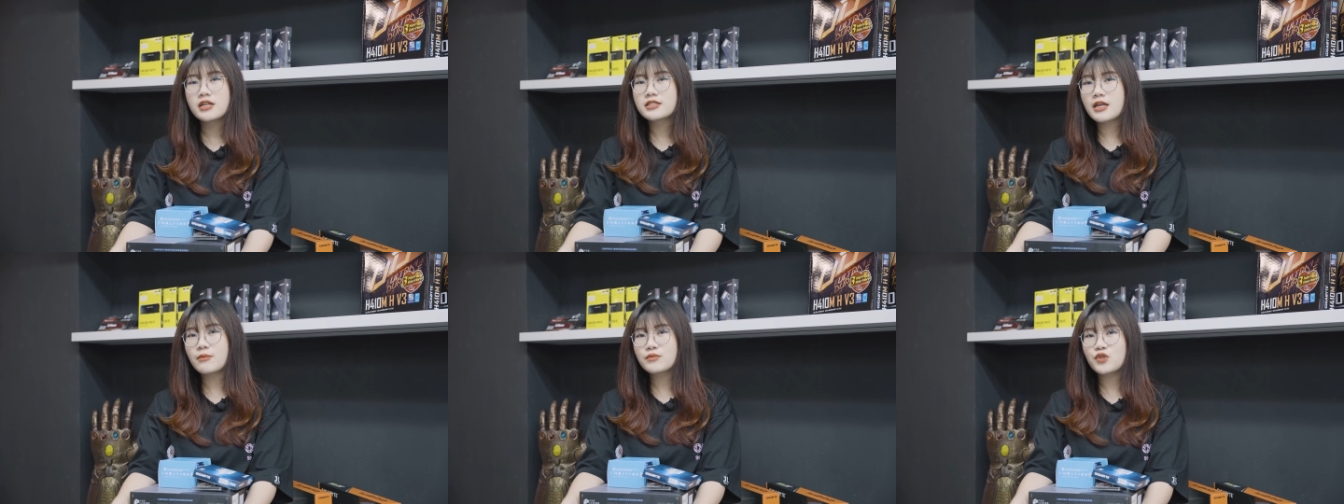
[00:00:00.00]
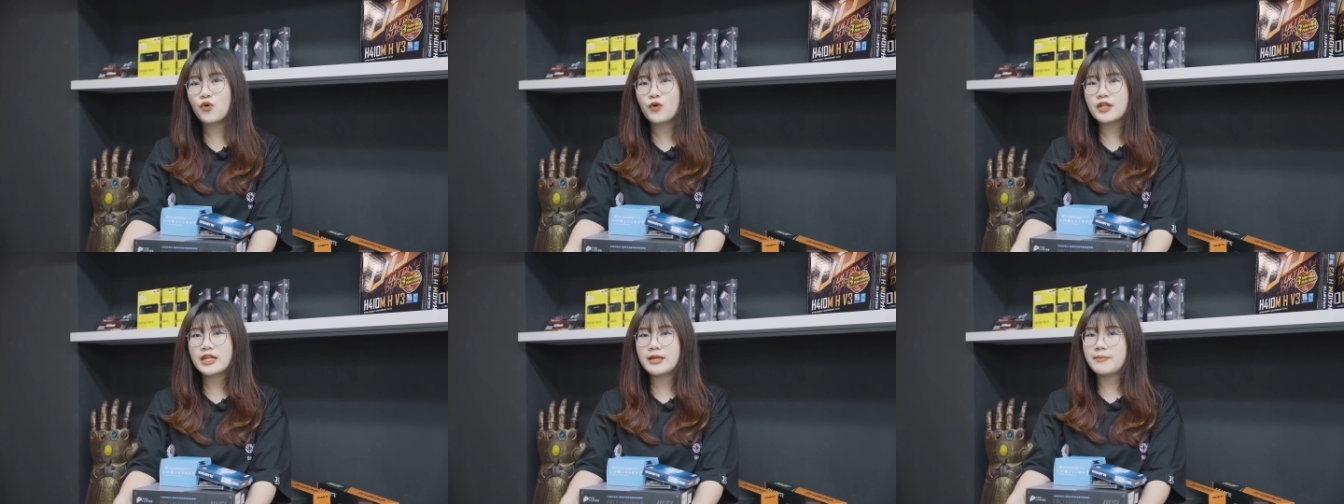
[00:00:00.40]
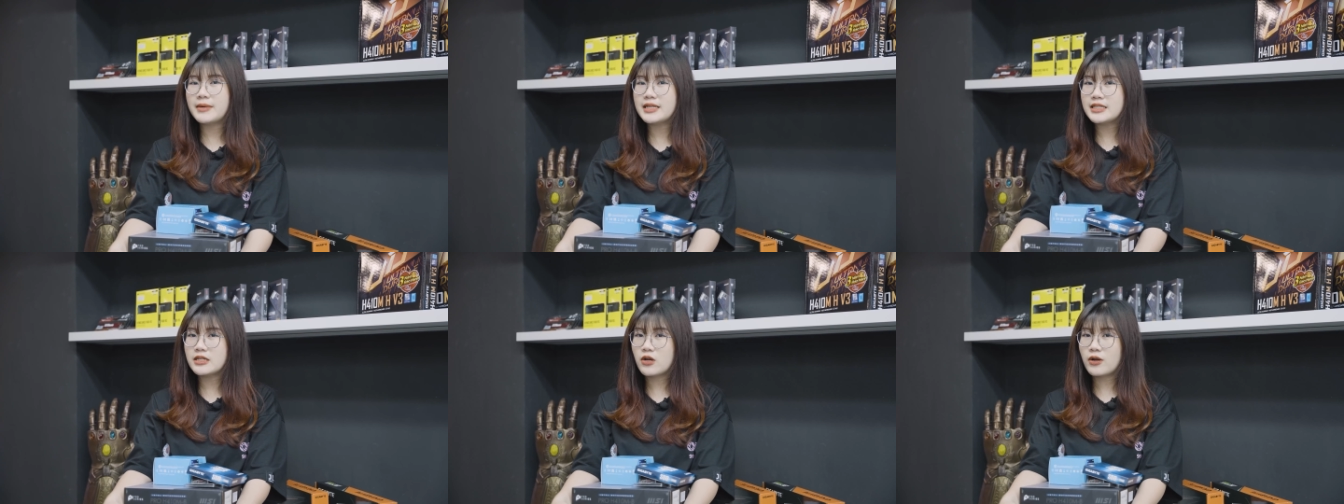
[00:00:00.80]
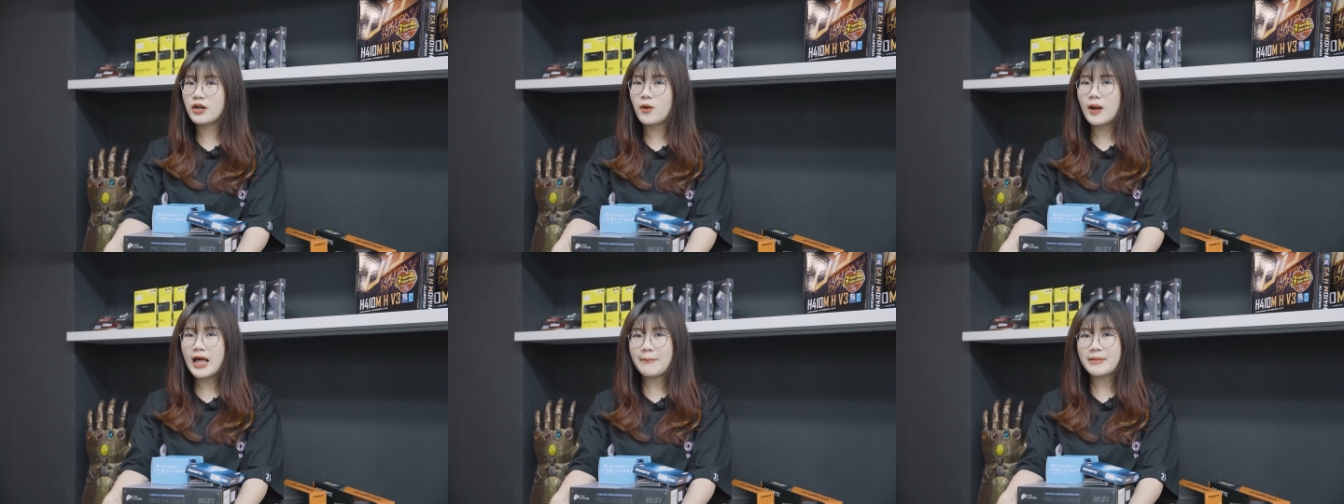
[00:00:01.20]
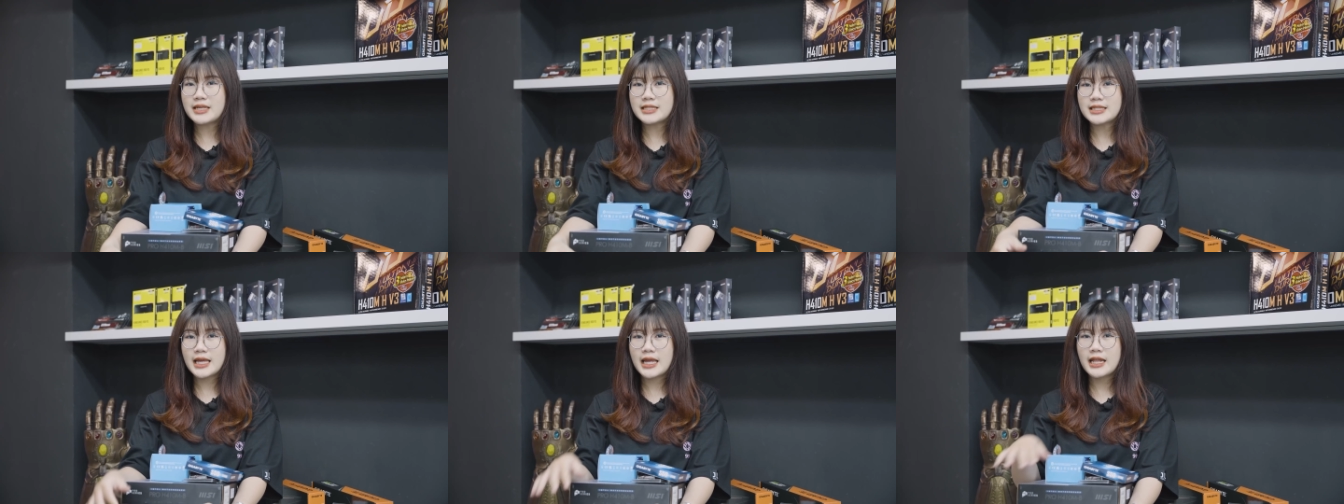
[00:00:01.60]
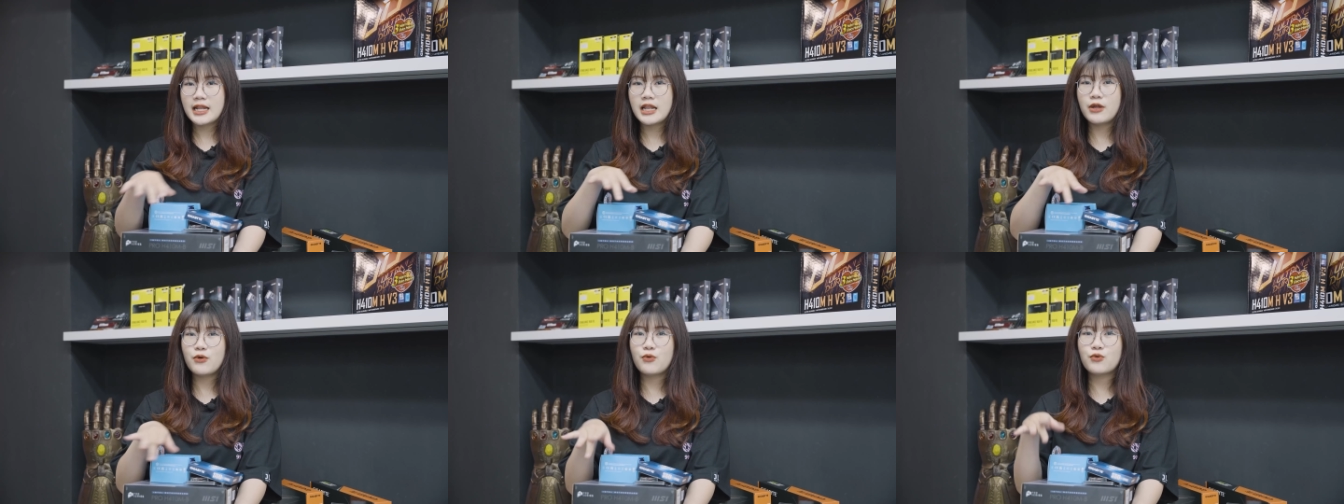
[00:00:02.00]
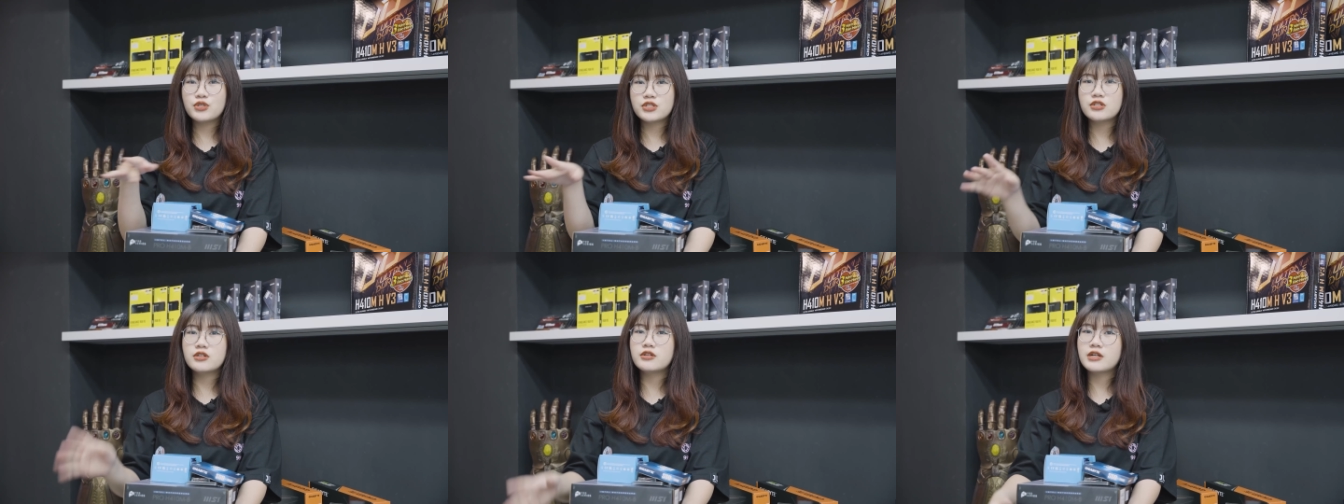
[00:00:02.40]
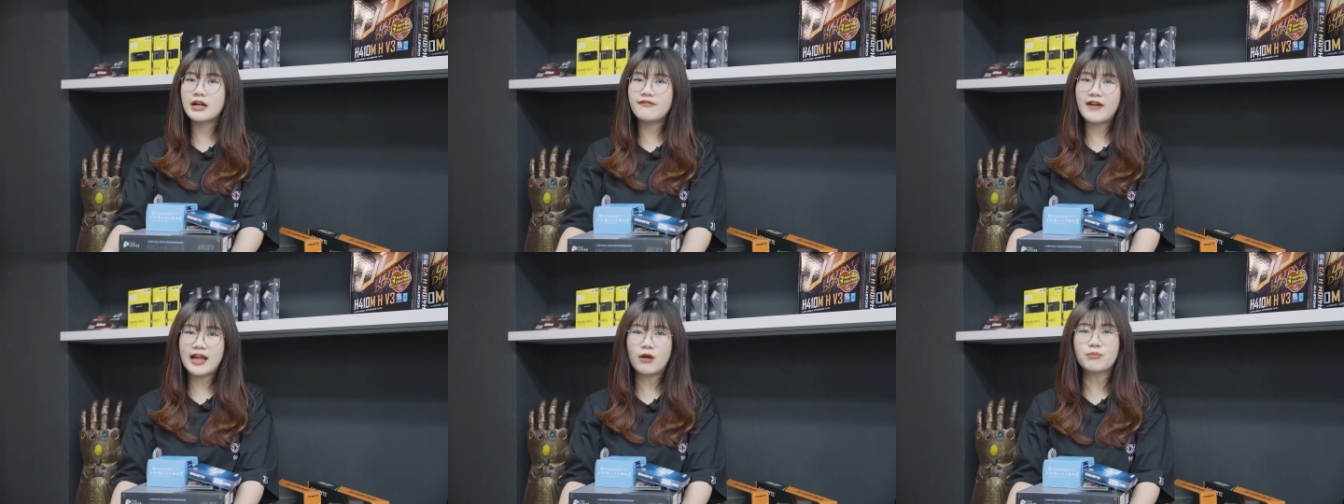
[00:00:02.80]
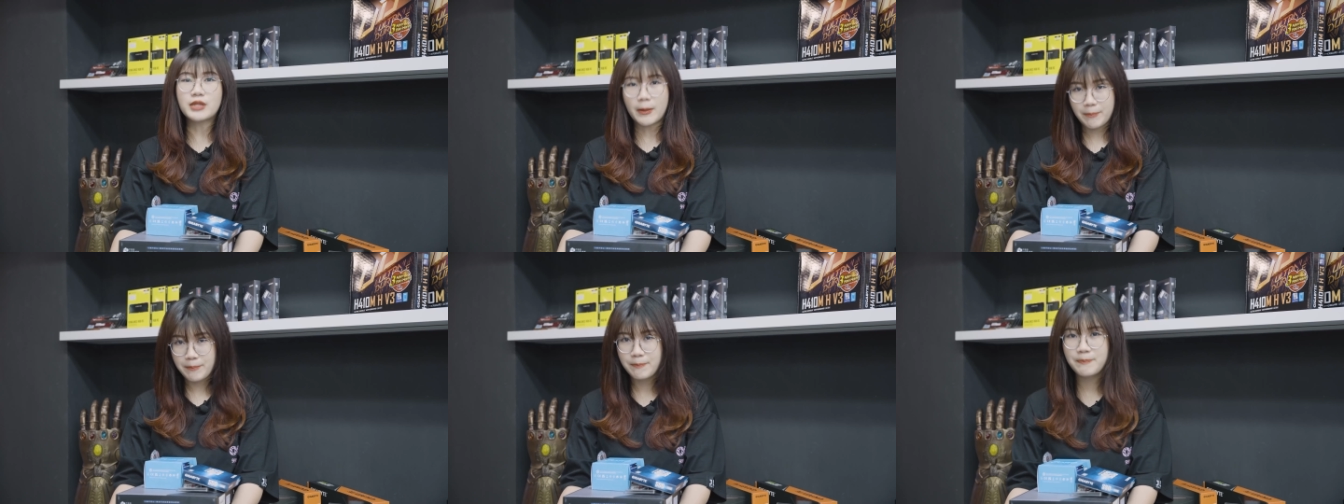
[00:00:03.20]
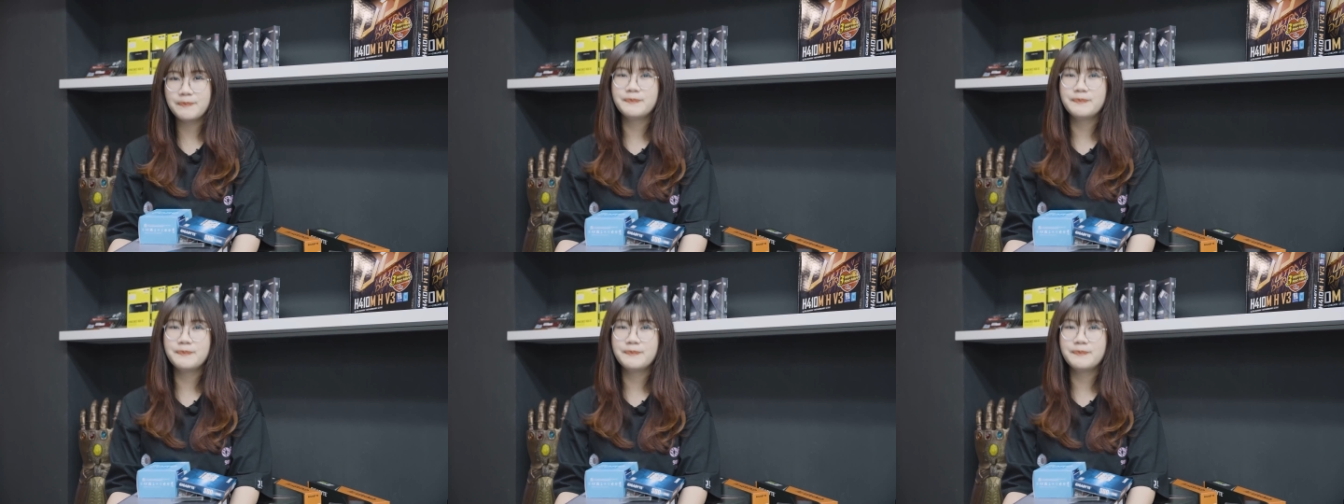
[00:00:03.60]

xong rồi thì mình còn đâu là mình sẽ lưu trữ các file học tập